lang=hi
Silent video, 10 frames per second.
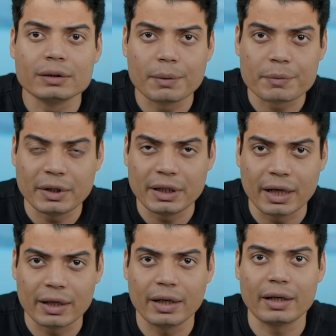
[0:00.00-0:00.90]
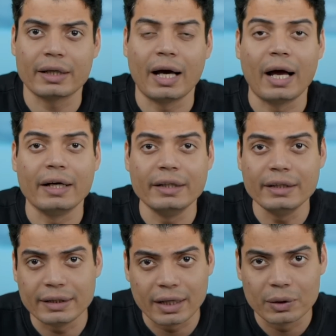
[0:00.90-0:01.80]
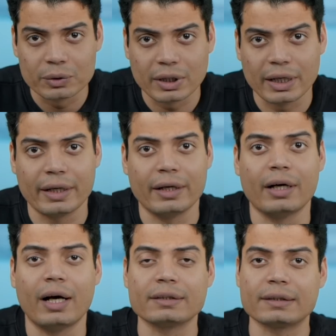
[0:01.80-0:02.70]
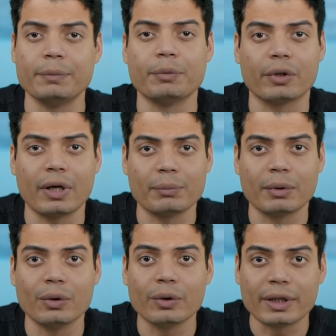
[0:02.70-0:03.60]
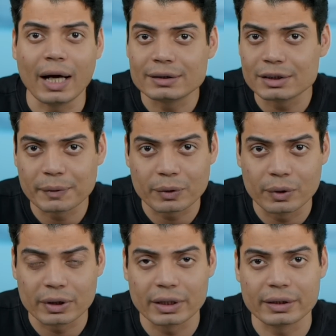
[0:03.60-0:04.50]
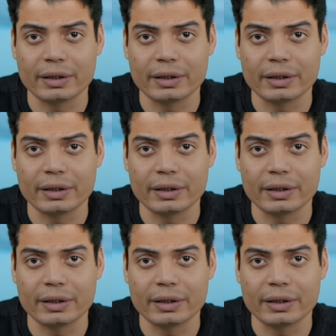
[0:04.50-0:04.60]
समझ में नहीं आ रहा कि आईडी क्या होता है असली प्रोग्रामर लोग क्या चीज पे कोड करते